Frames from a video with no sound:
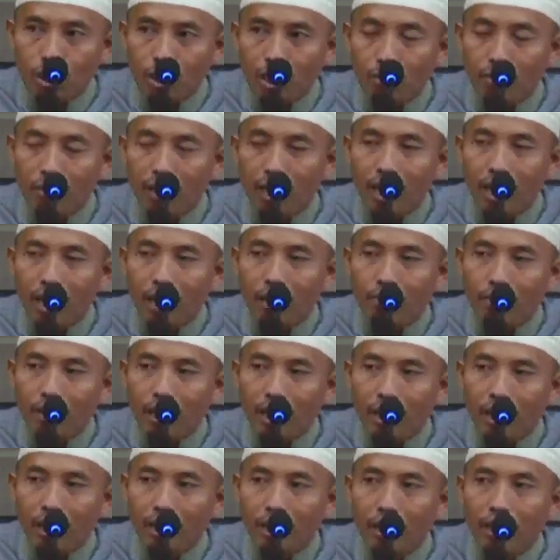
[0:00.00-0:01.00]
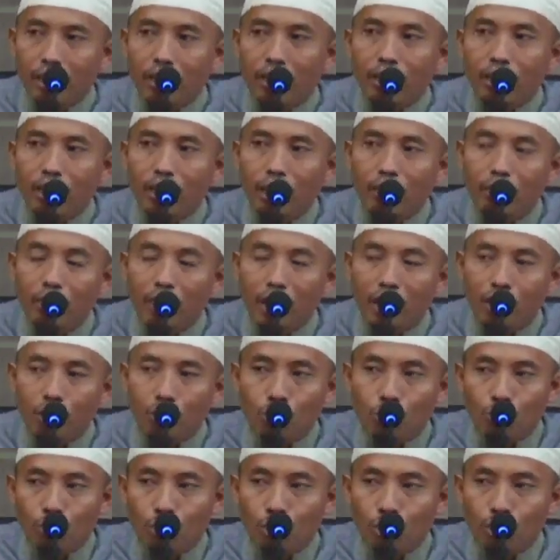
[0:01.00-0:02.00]
Namanya apa?
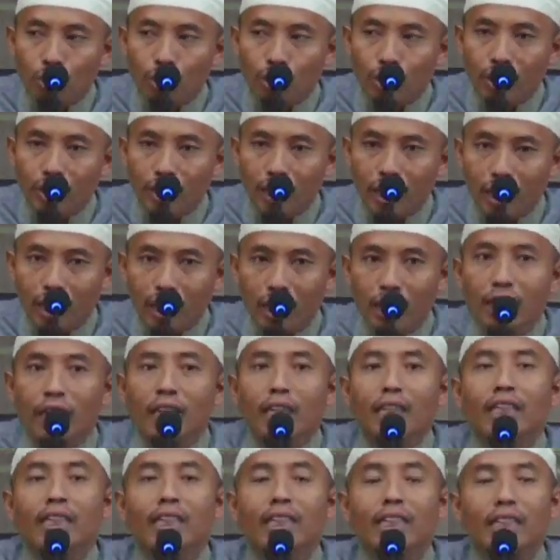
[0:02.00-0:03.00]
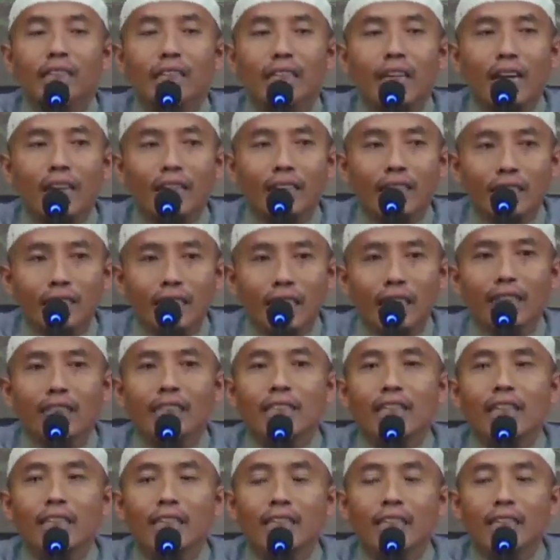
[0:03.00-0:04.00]
Tabarru. Ya, kegiatan
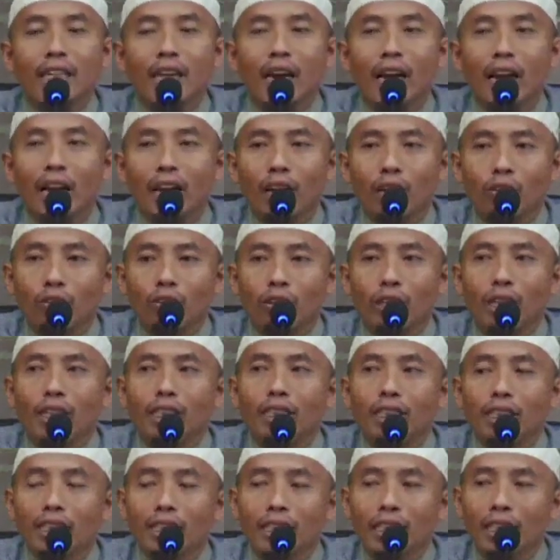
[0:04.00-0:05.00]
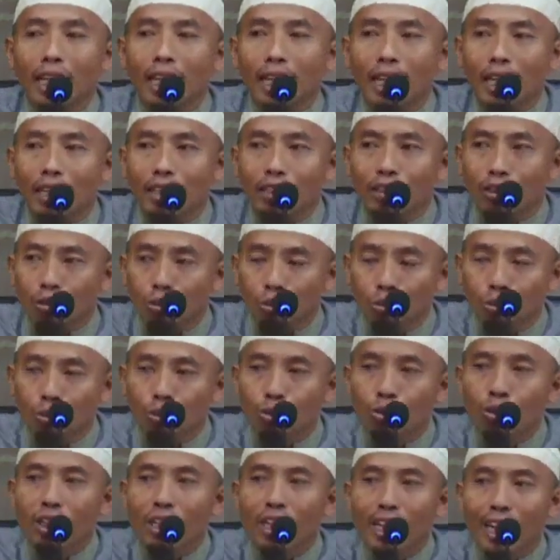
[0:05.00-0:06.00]
yang dia lakukan secara
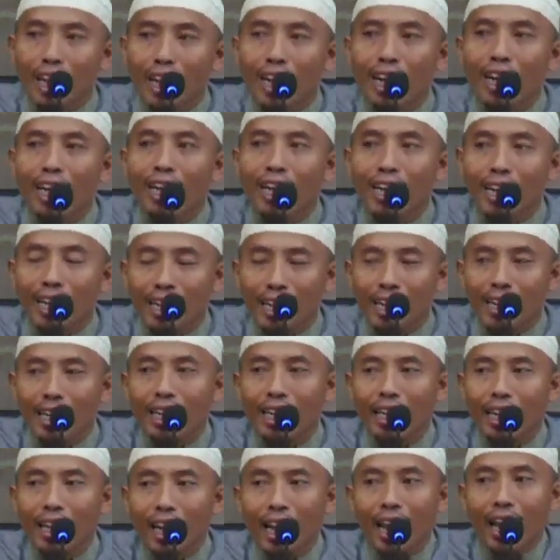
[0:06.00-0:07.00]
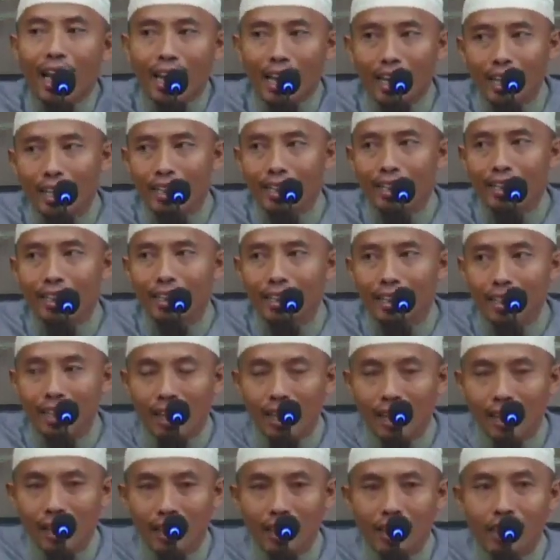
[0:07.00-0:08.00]
sukarela.
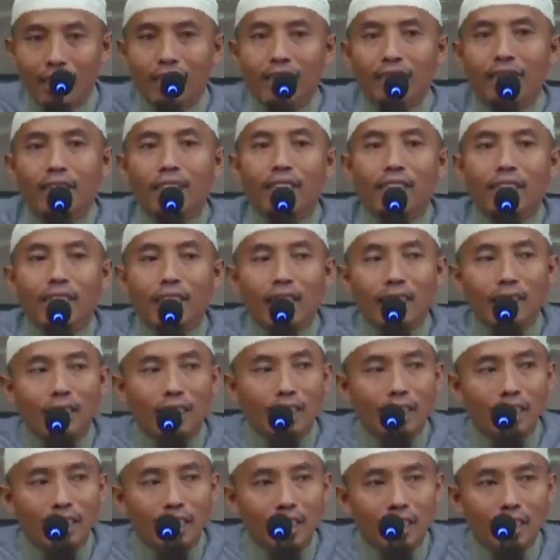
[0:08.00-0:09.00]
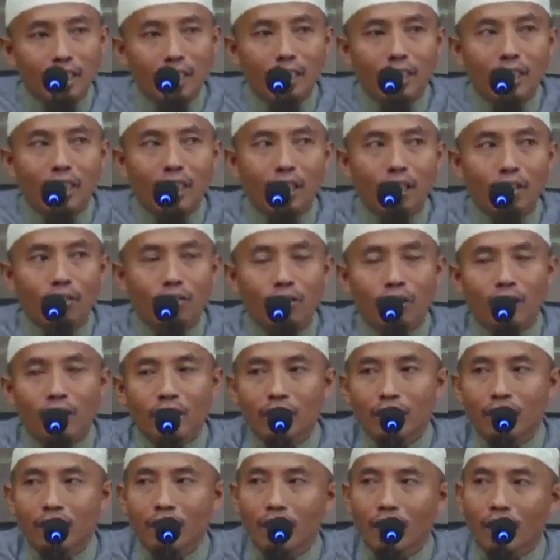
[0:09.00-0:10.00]
Ya, kegiatan yang dia
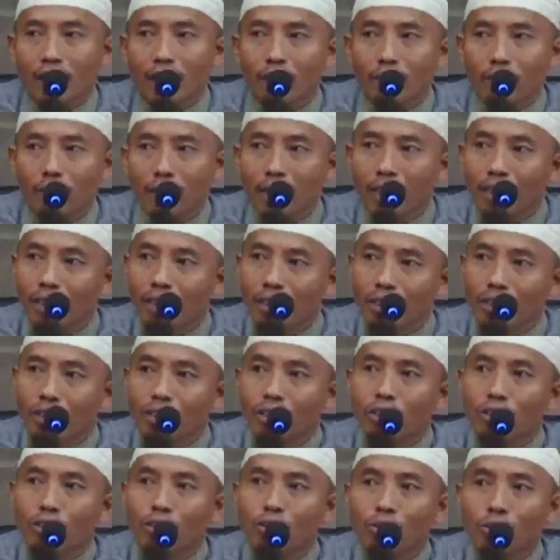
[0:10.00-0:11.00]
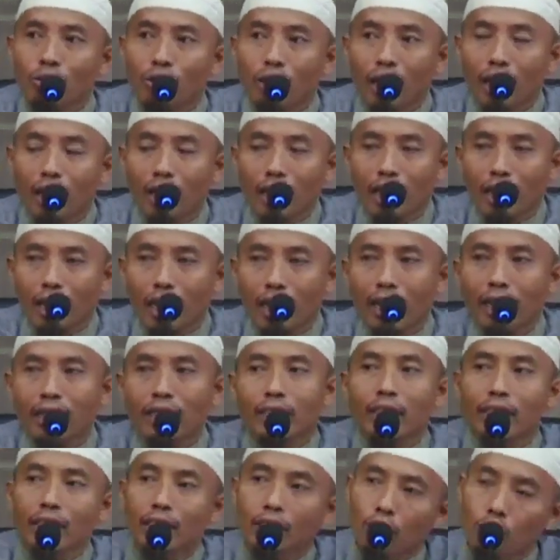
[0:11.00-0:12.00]
lakukan secara apa?
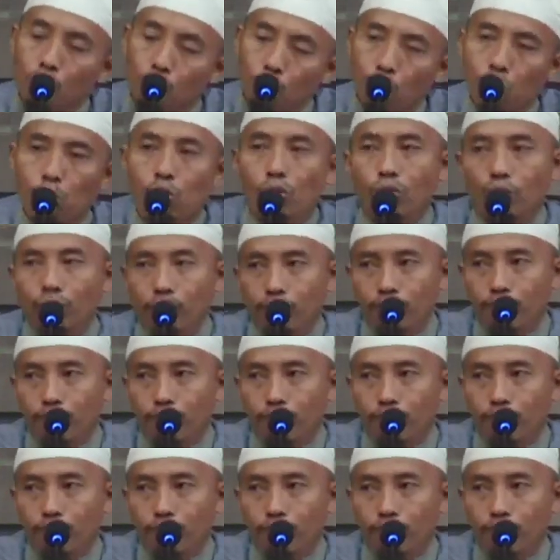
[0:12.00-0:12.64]
Sukarela, tatawu.